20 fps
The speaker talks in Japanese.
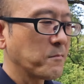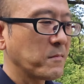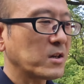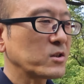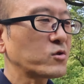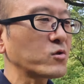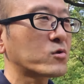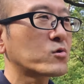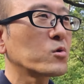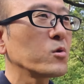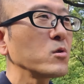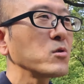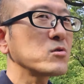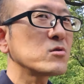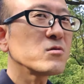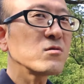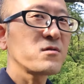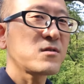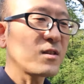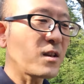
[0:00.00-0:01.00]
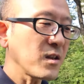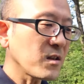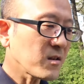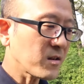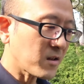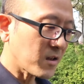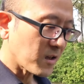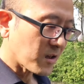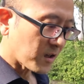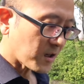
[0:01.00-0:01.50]
まあ、一応そういう前
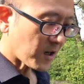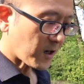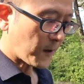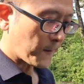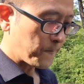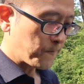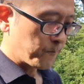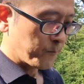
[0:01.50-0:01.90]
提が